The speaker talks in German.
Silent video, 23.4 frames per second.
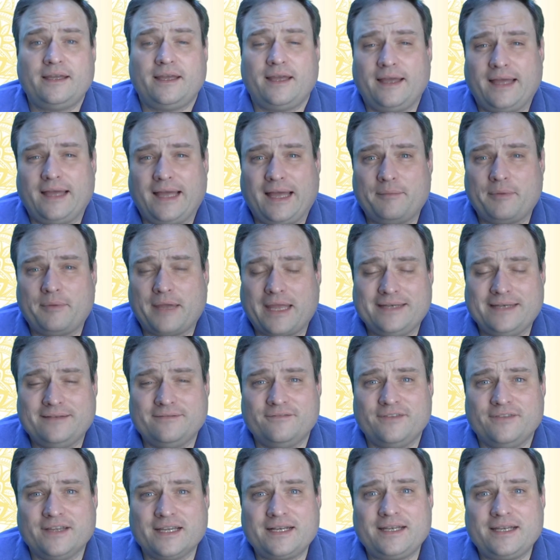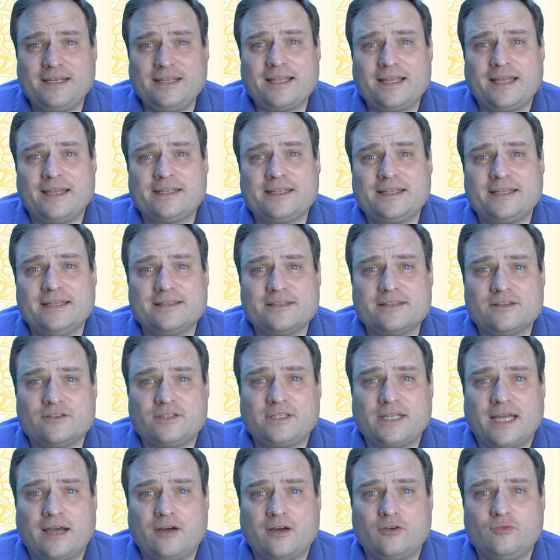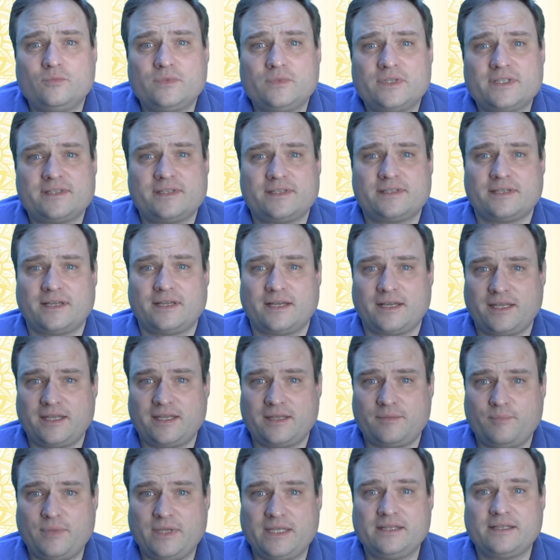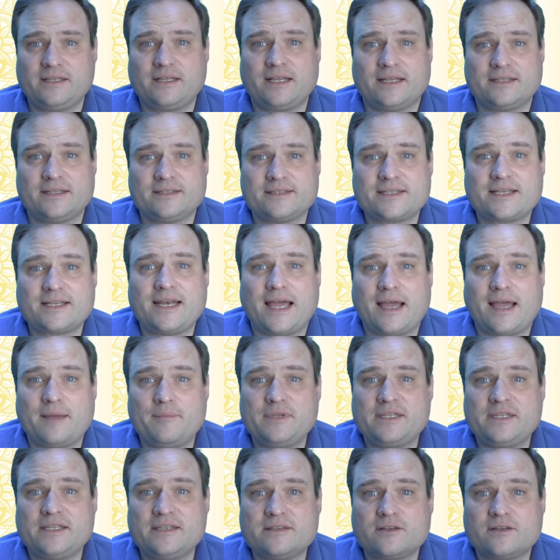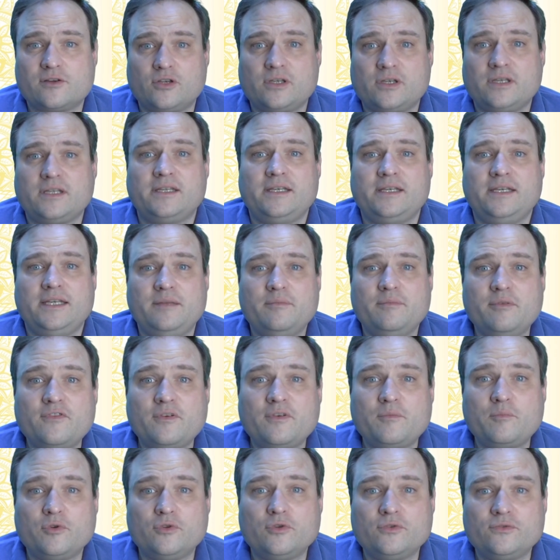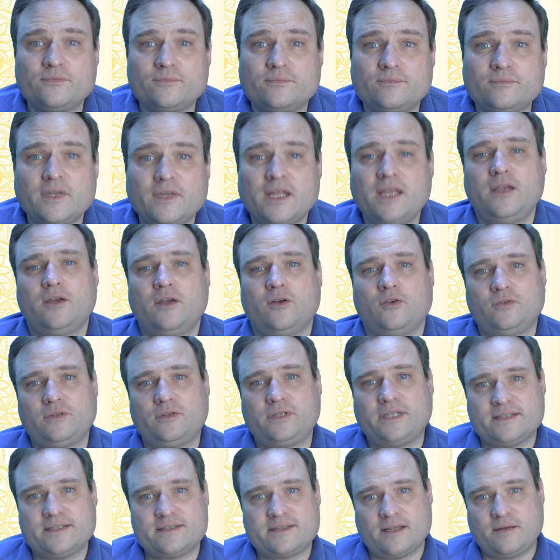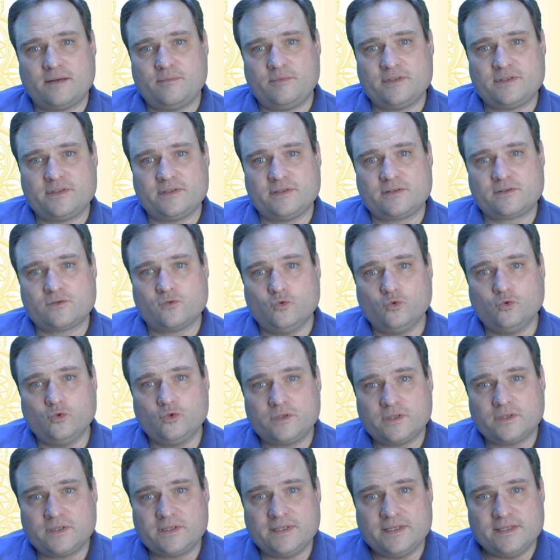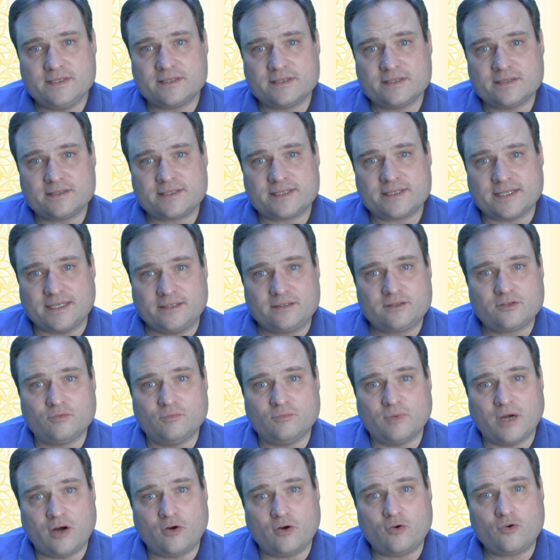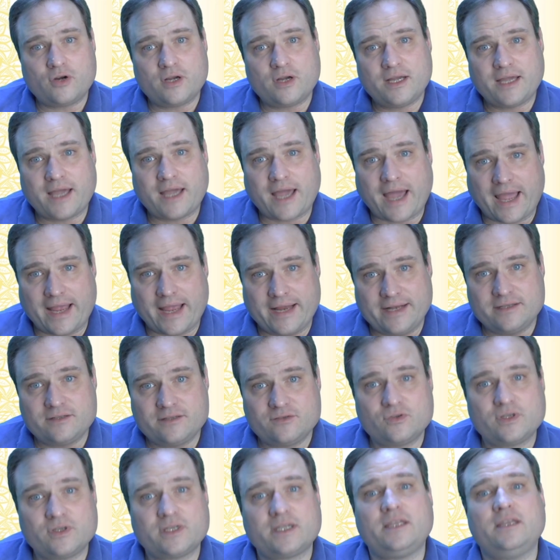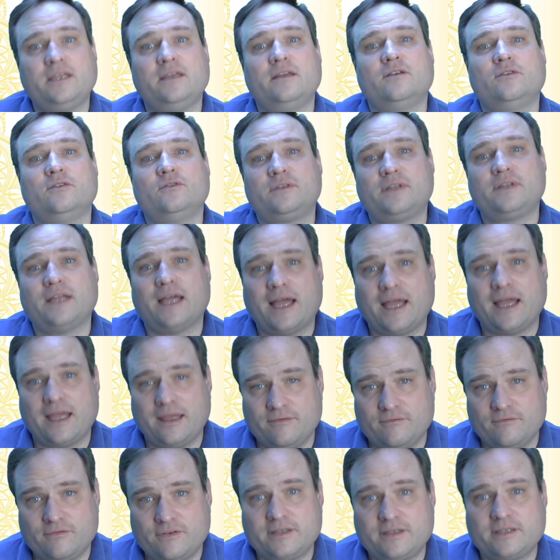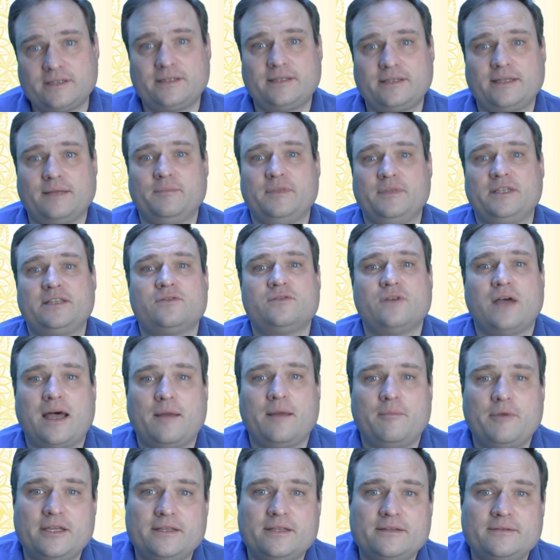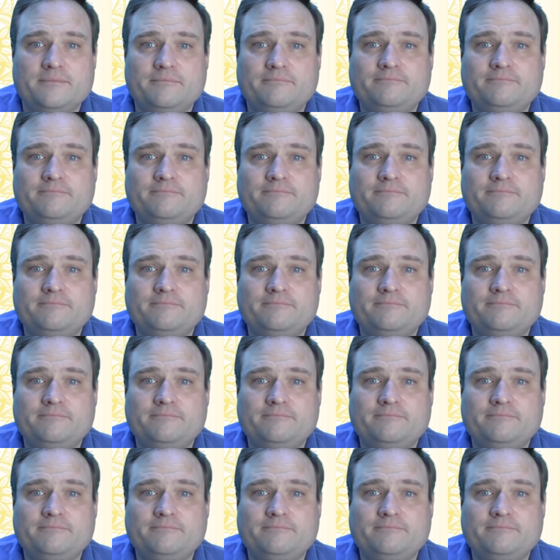Aber in Wirklichkeit geht es auch darum, dass ich sage, ich bin ganz klar mit dieser göttlichen Liebe verbunden und deshalb ist es gut, dieses Zentrum auch reinzukriegen und da einfach damit zu arbeiten.